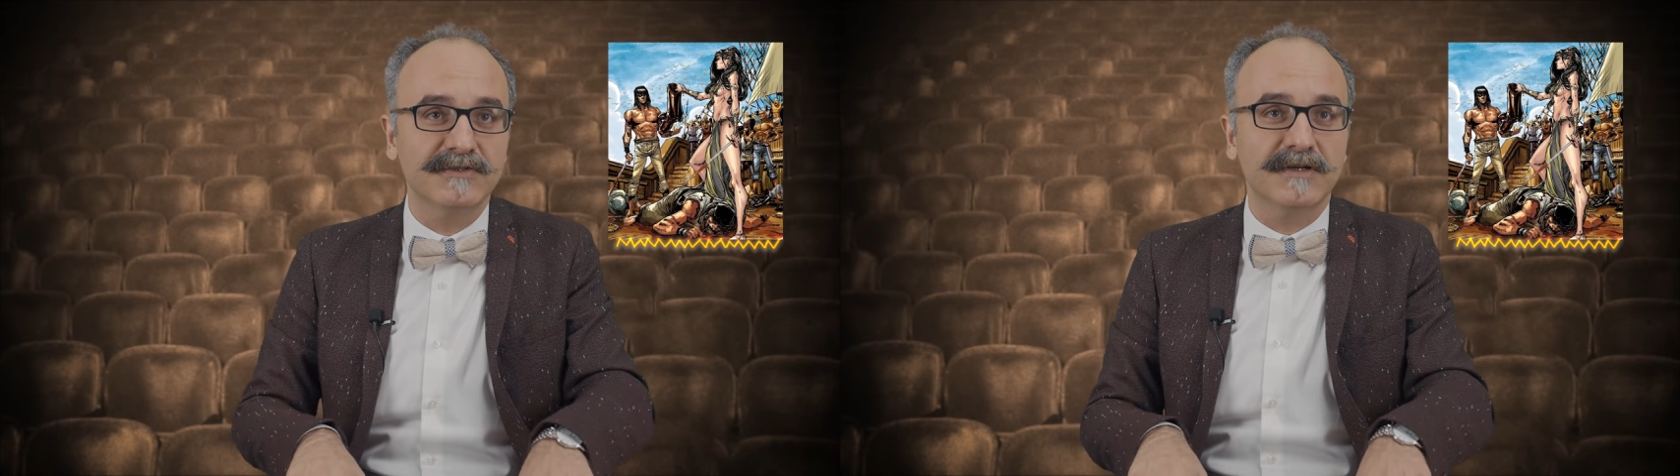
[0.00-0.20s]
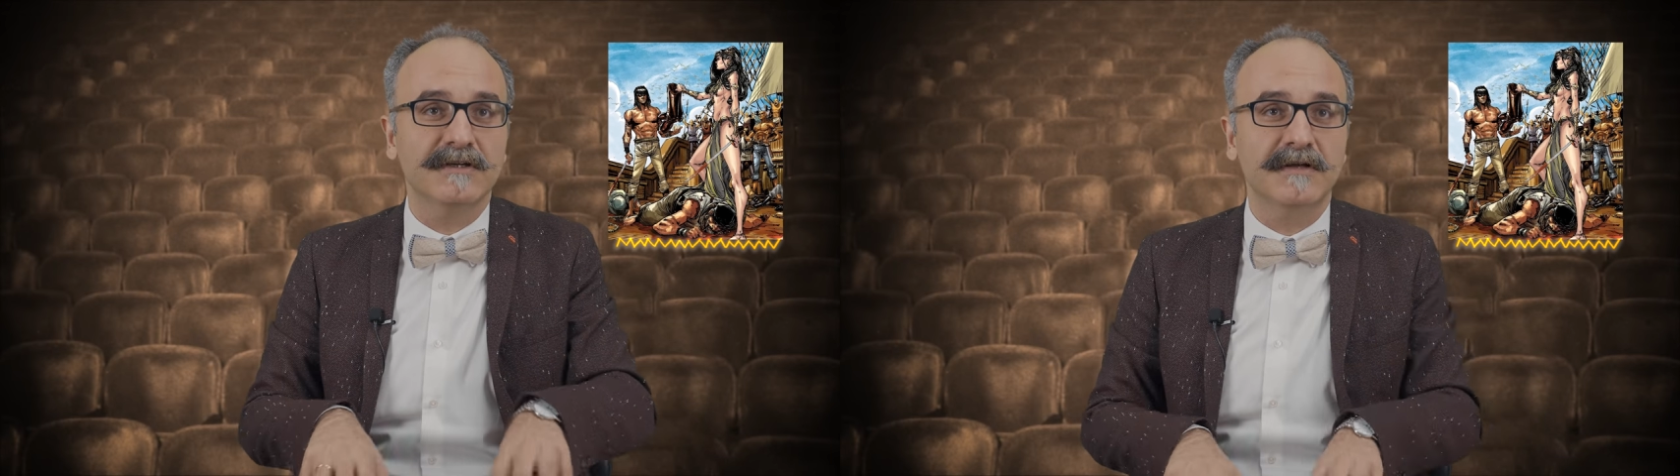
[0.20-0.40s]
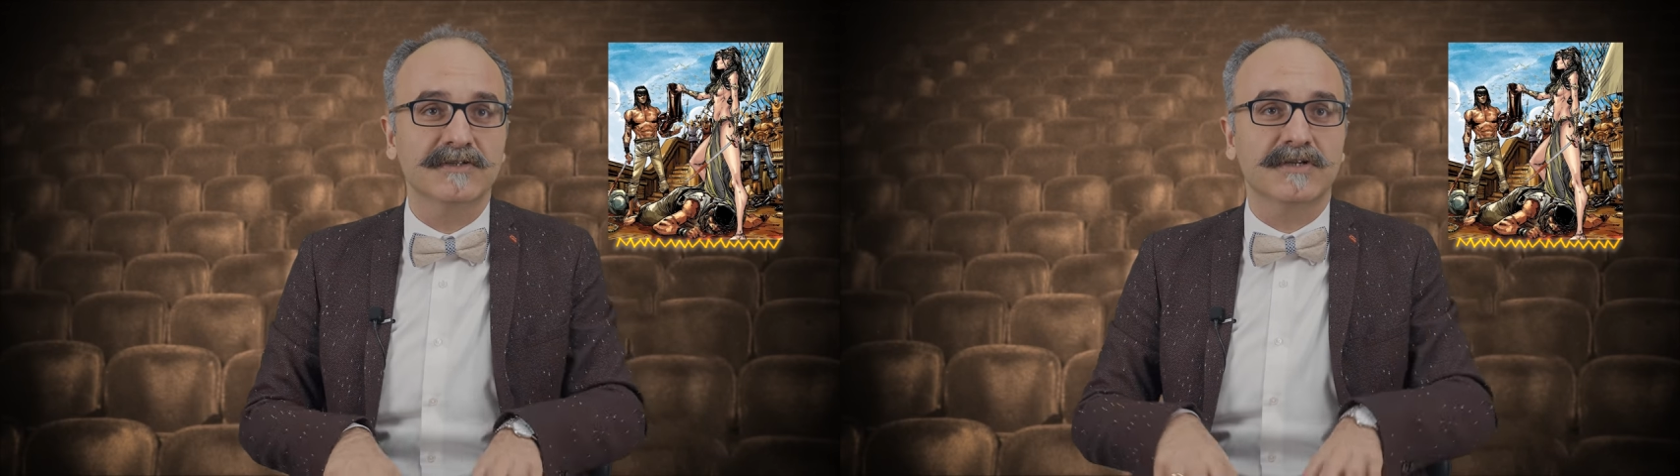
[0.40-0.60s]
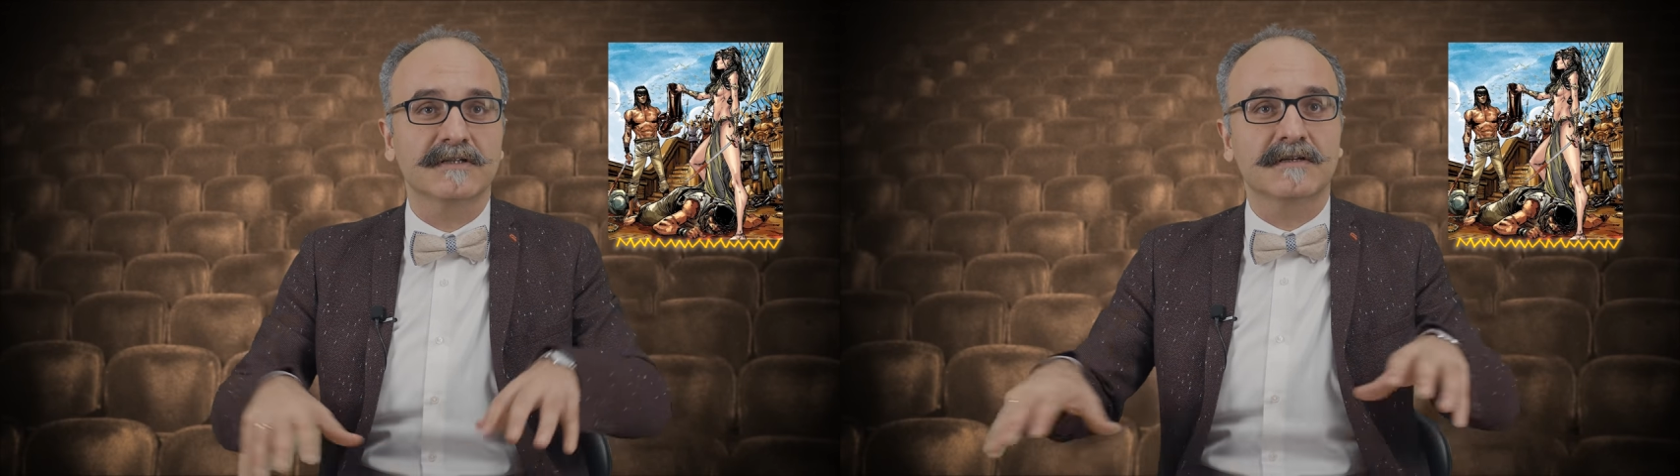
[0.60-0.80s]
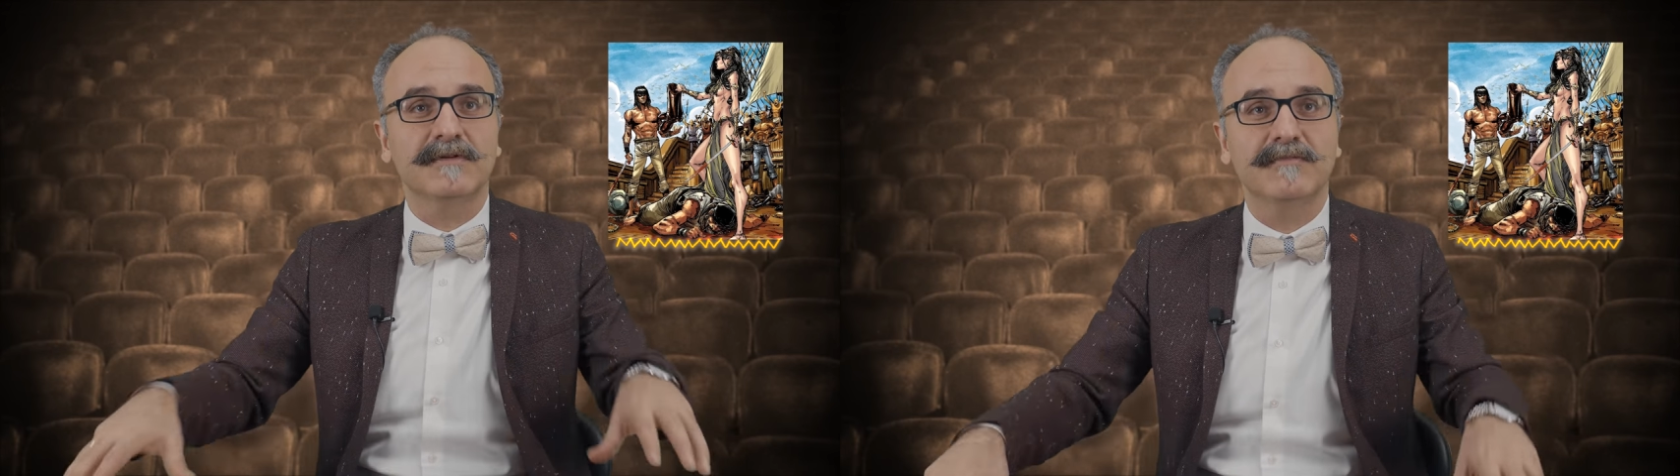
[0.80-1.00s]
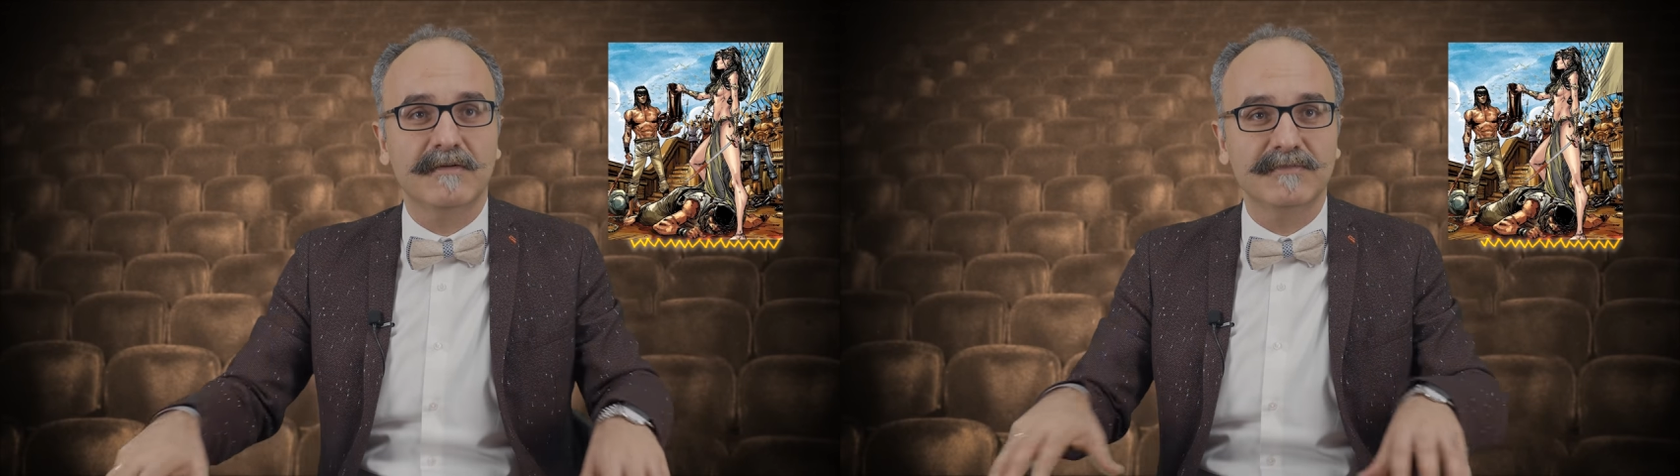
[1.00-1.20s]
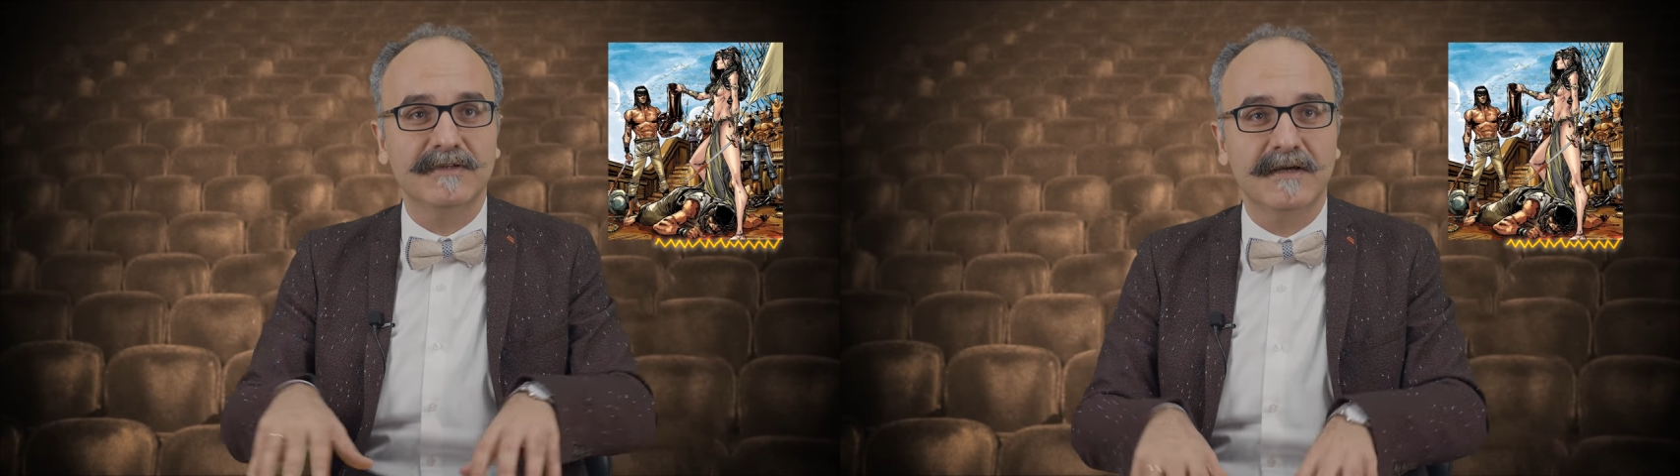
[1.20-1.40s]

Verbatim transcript: işte Nanjang'da bilmem ne